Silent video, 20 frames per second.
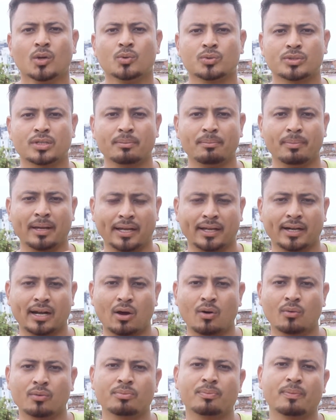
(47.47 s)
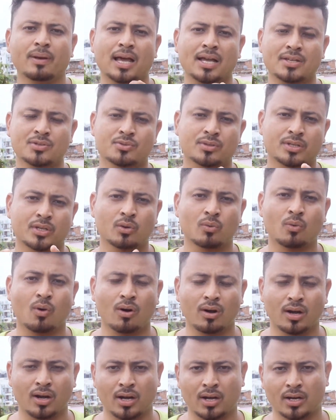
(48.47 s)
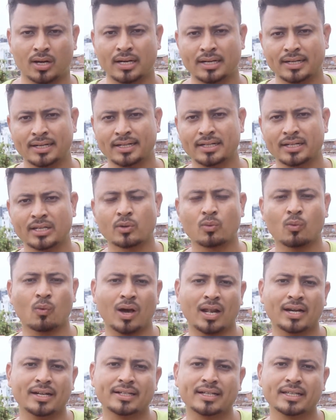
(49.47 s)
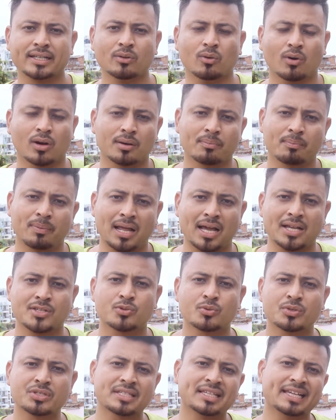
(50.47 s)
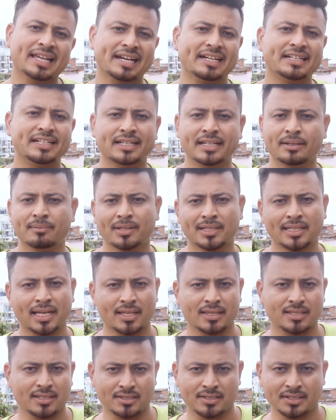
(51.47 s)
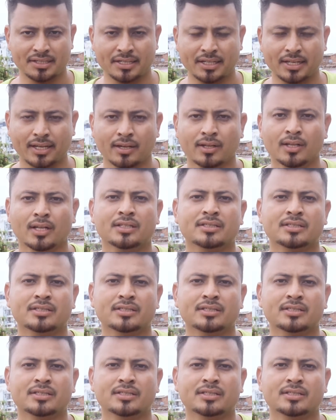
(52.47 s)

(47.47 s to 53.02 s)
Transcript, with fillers: उसके बैकग्राउंड प्लाज उसकी कंटेंट की क्वालिटी और प्लाज इसकी एडिटिंग में ध्यान दीजिए ठीक है